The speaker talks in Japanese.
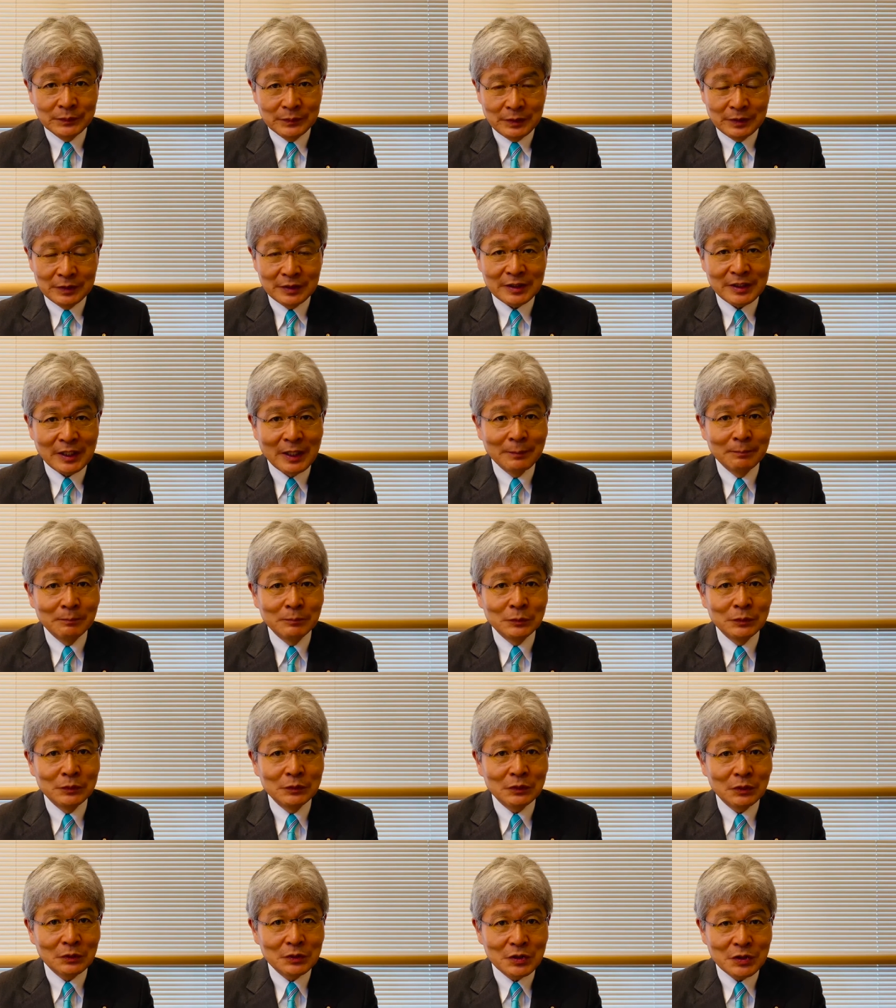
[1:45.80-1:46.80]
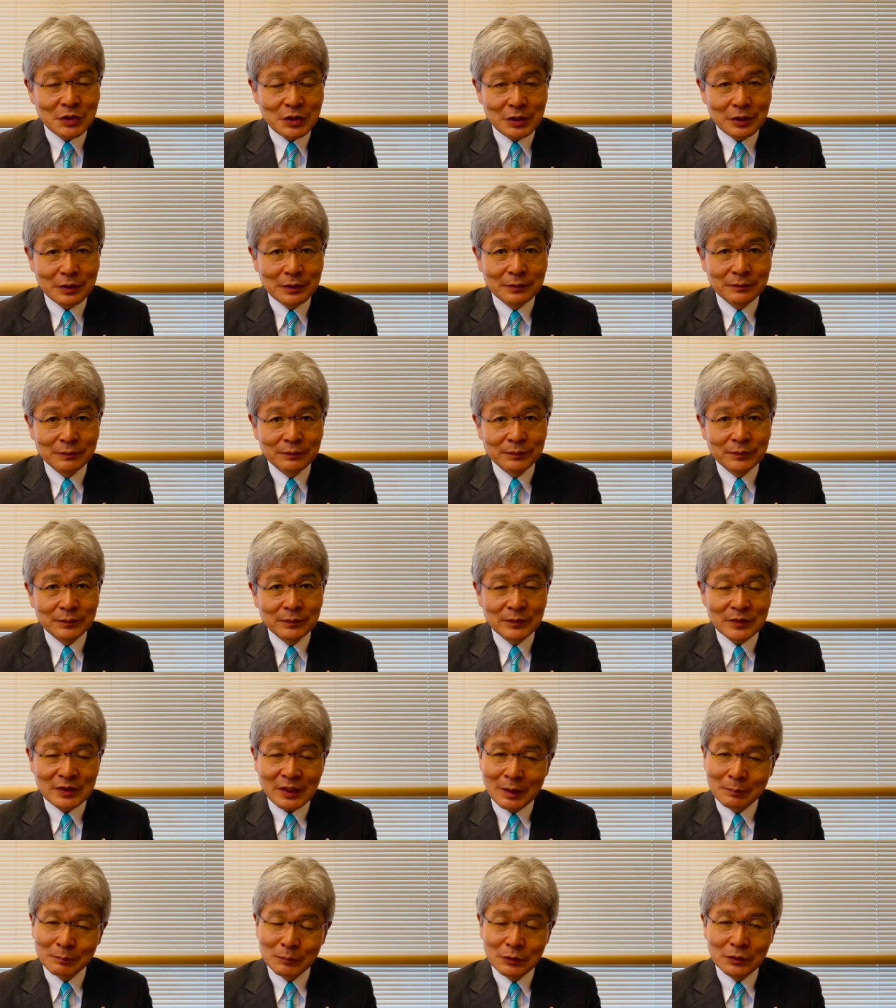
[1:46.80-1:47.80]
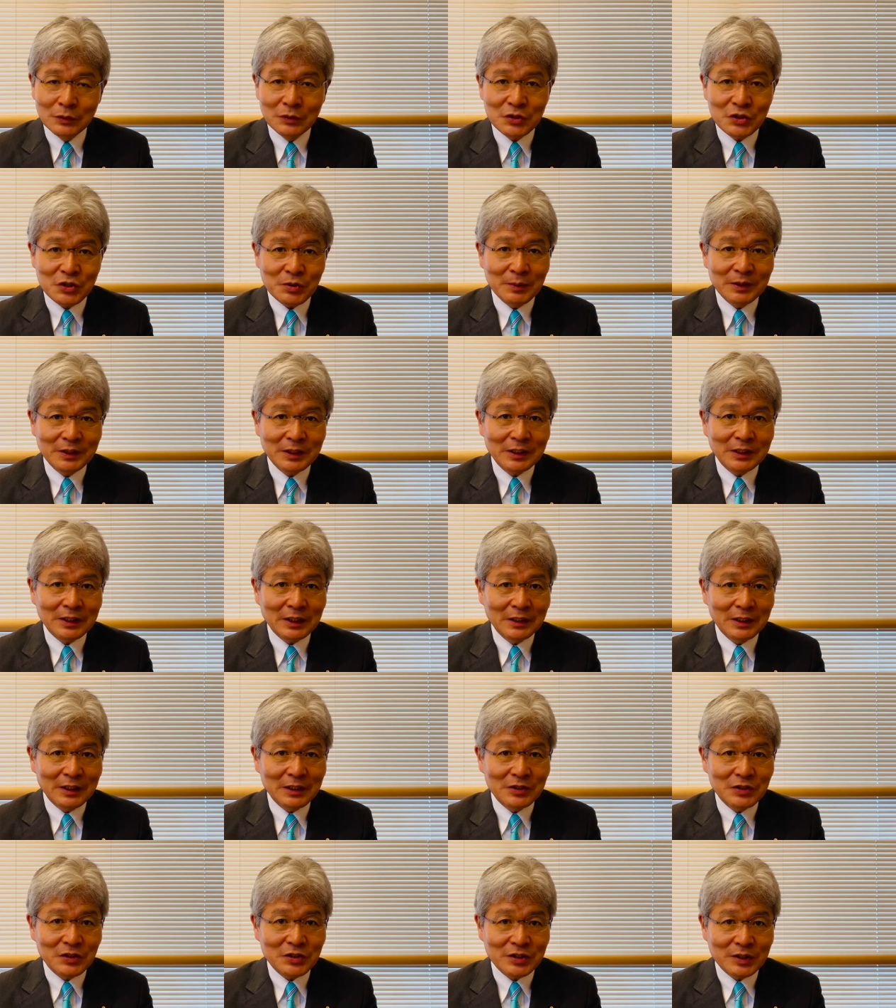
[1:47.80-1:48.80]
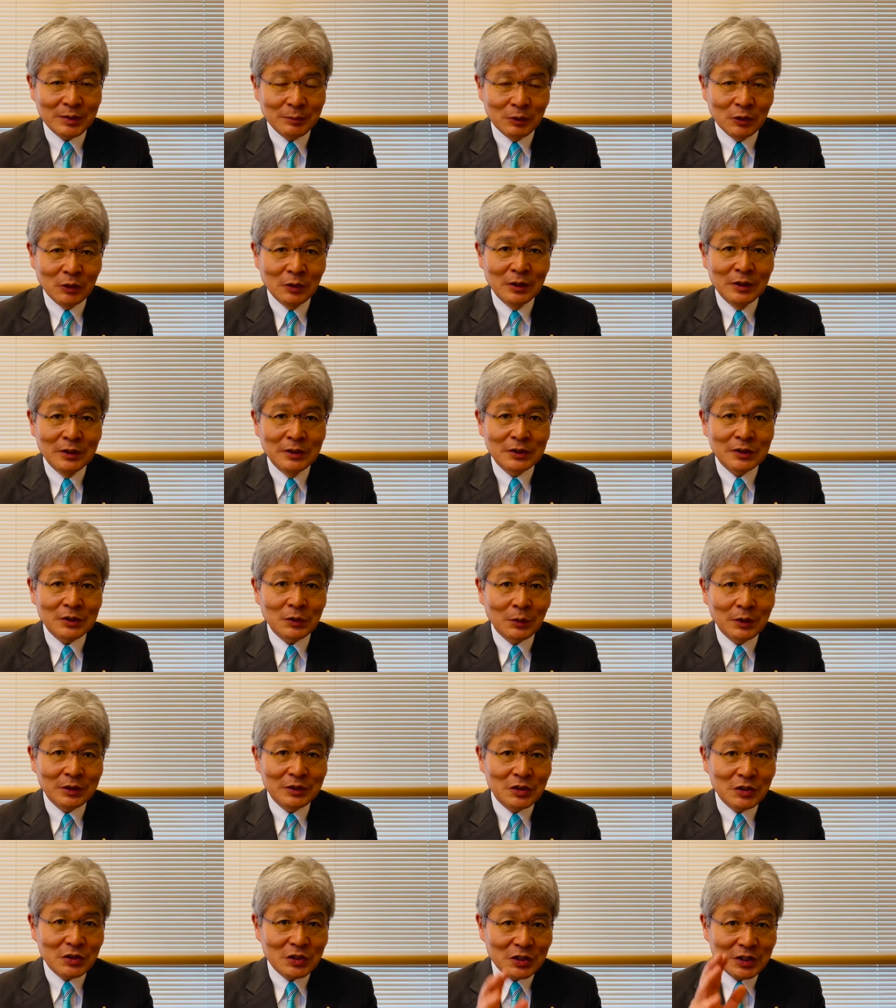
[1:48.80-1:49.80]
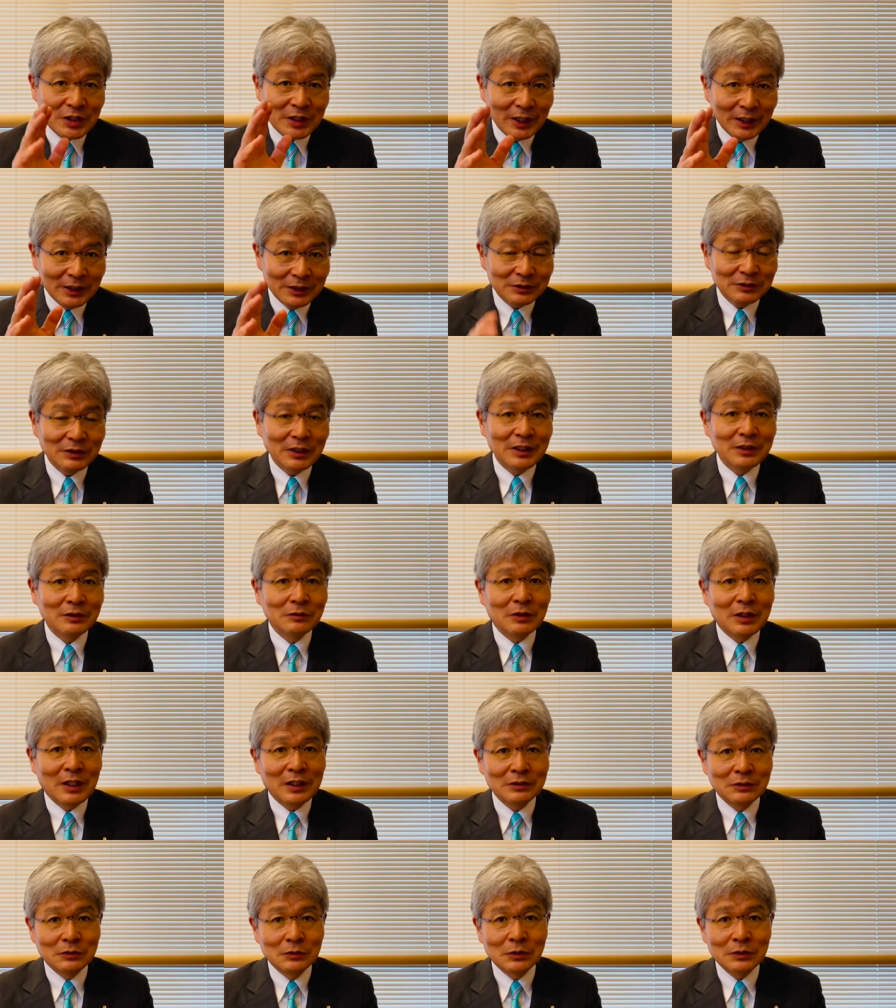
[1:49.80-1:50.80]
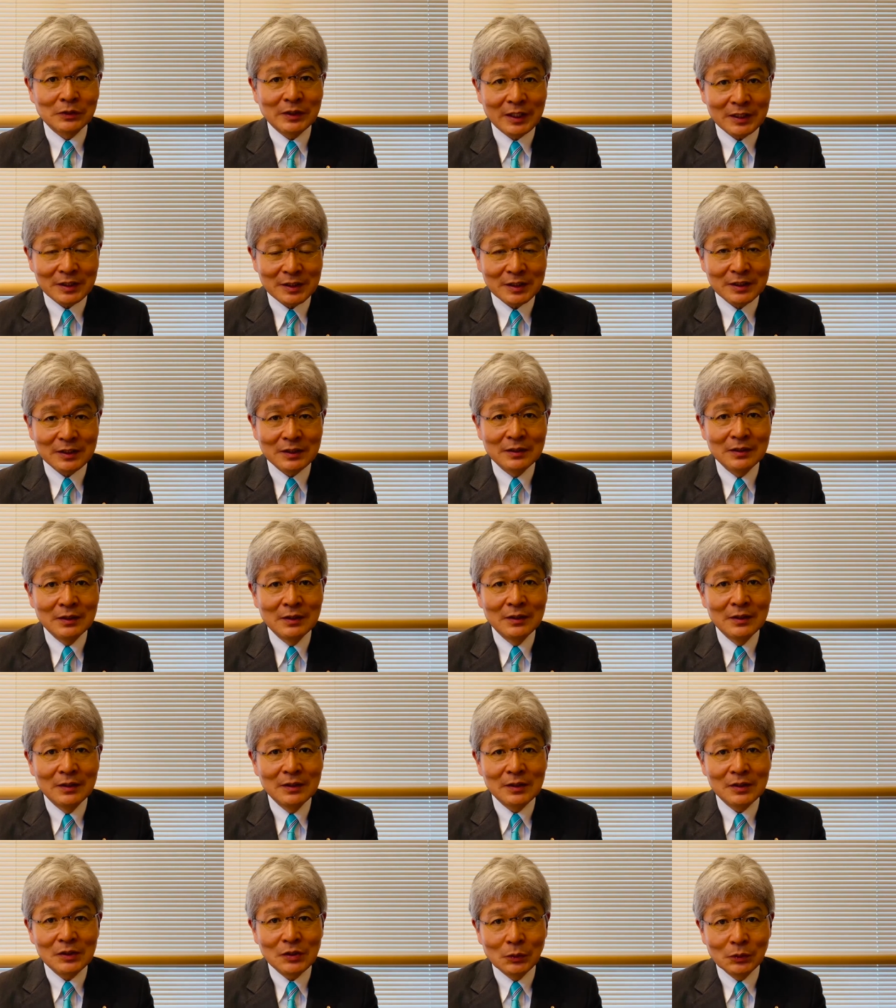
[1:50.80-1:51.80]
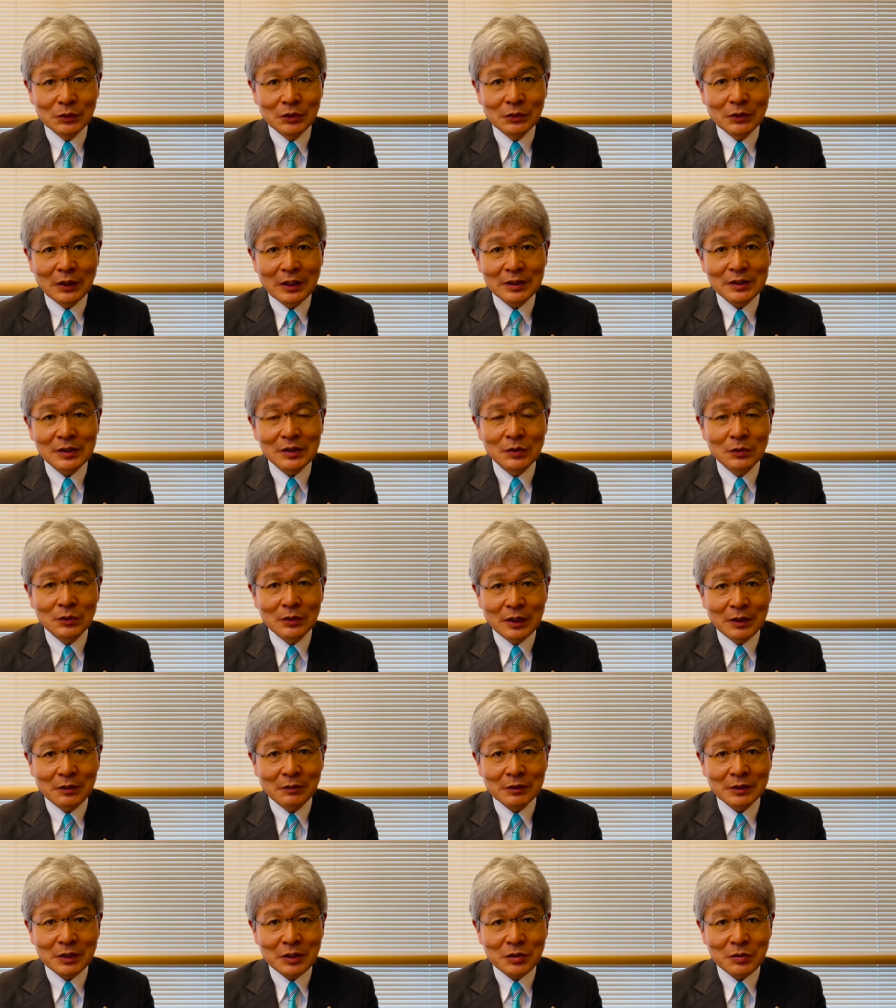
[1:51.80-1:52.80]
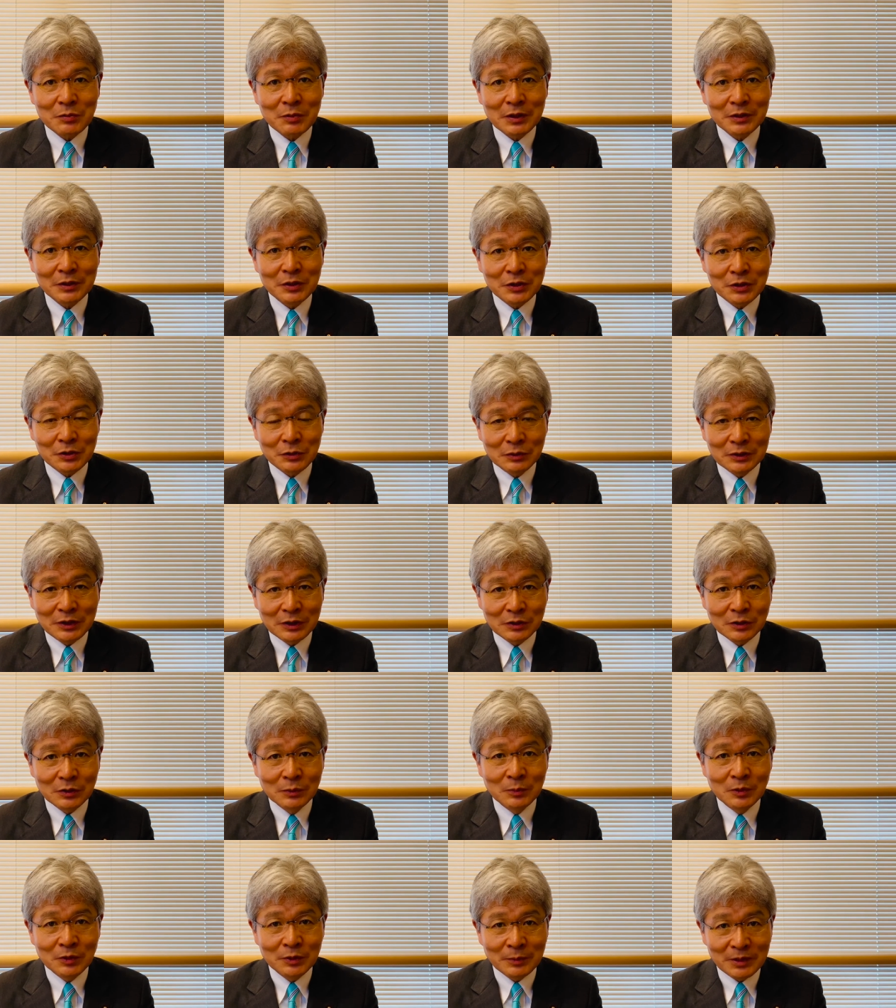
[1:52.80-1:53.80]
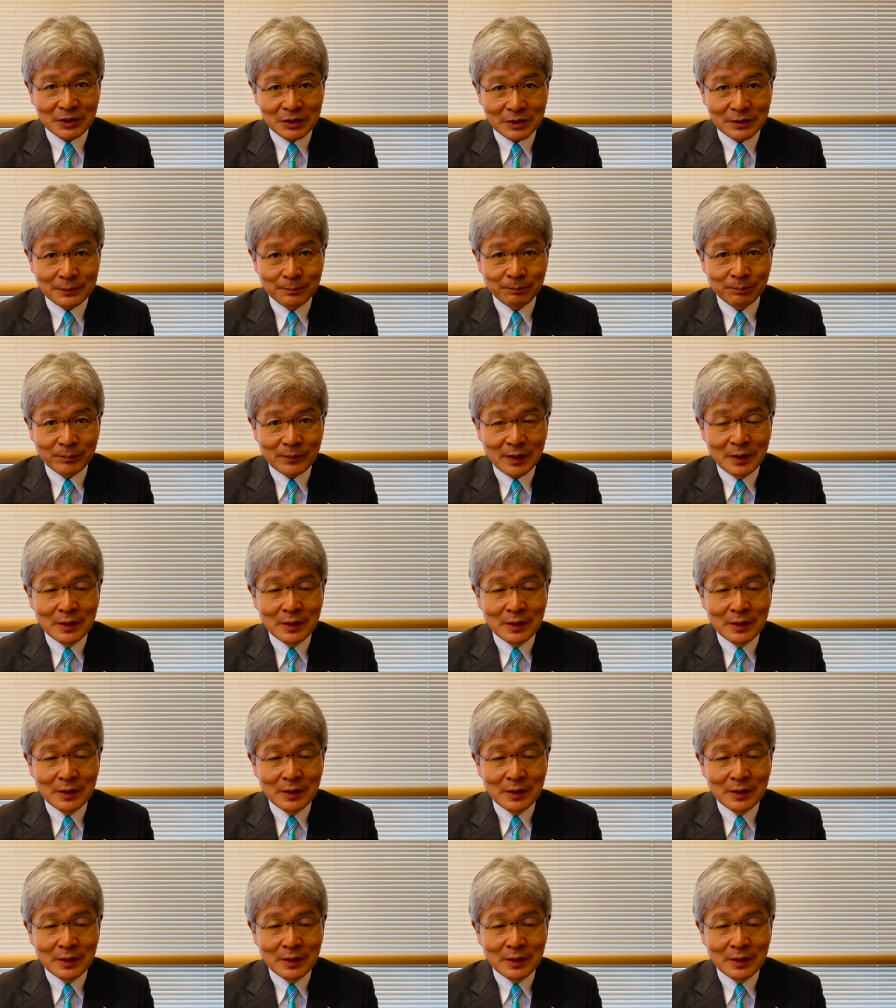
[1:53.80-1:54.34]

3分の13分の1までいかないにしてもそれに近いぐらいの額を出すそういう発想が私は必要だと思います